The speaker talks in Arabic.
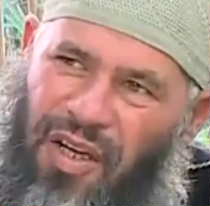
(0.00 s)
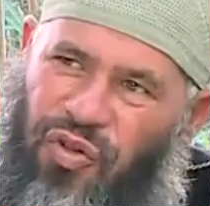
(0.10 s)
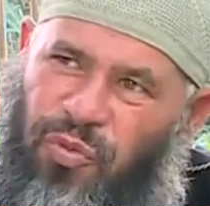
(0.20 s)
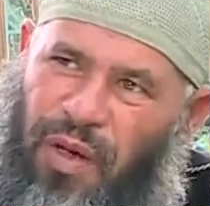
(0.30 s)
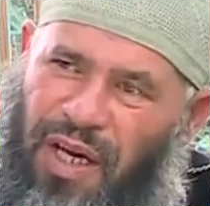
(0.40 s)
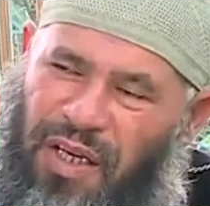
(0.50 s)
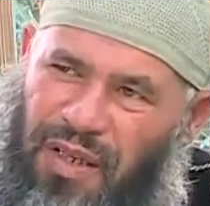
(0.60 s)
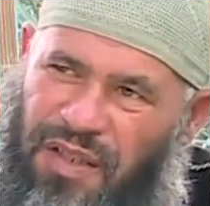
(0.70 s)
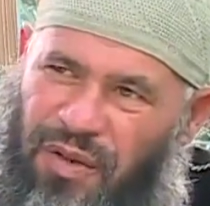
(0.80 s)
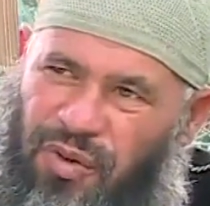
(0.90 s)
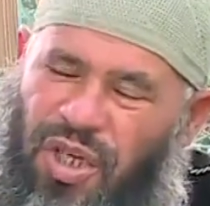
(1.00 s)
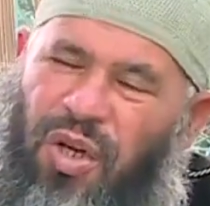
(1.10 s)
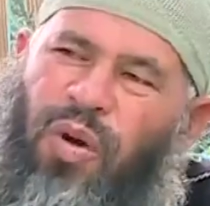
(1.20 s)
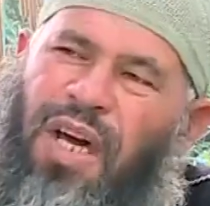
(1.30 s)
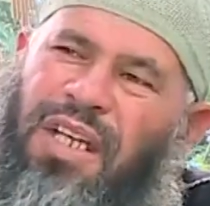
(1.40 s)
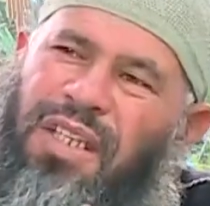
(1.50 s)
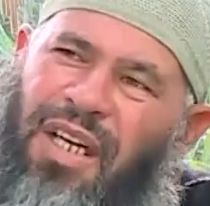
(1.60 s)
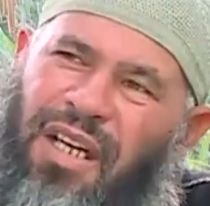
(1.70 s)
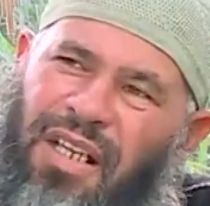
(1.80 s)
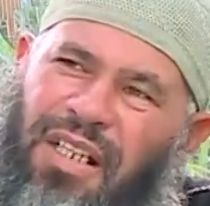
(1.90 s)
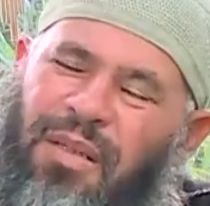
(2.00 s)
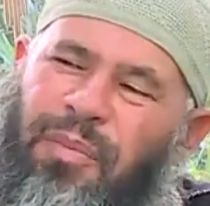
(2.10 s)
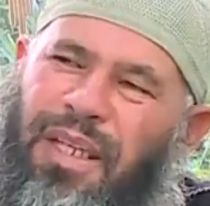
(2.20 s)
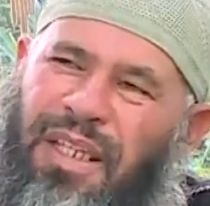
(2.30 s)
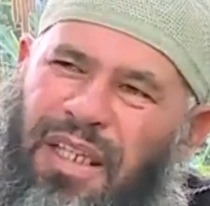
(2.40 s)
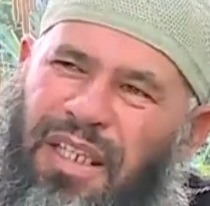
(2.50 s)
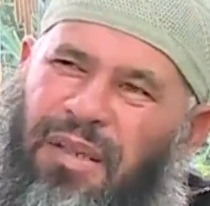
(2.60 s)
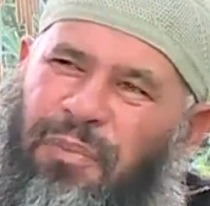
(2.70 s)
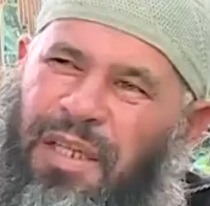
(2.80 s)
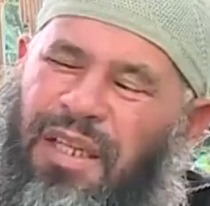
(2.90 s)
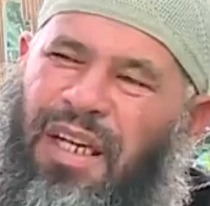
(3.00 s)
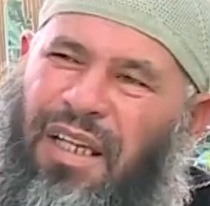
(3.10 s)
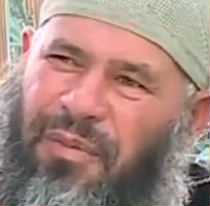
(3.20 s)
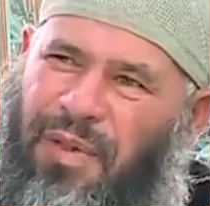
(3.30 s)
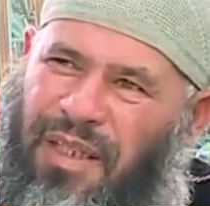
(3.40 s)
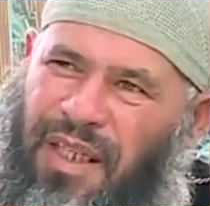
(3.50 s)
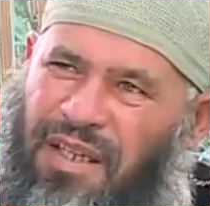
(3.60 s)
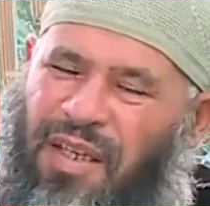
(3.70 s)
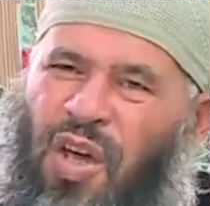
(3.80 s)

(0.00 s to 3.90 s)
سبحانه عز وجل وأن يتقرب إليه بالعبادات